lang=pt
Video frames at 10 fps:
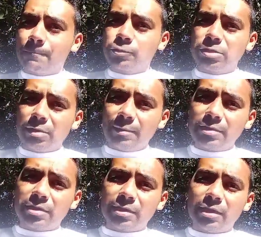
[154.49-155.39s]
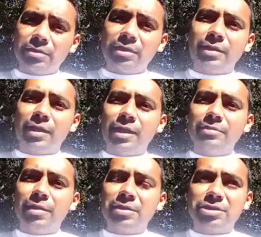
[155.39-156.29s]
Ultimamente o canal dele tem caído
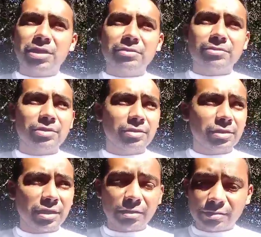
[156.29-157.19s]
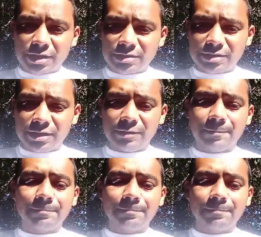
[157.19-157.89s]
baixando, não sei o que, que tá acontecendo.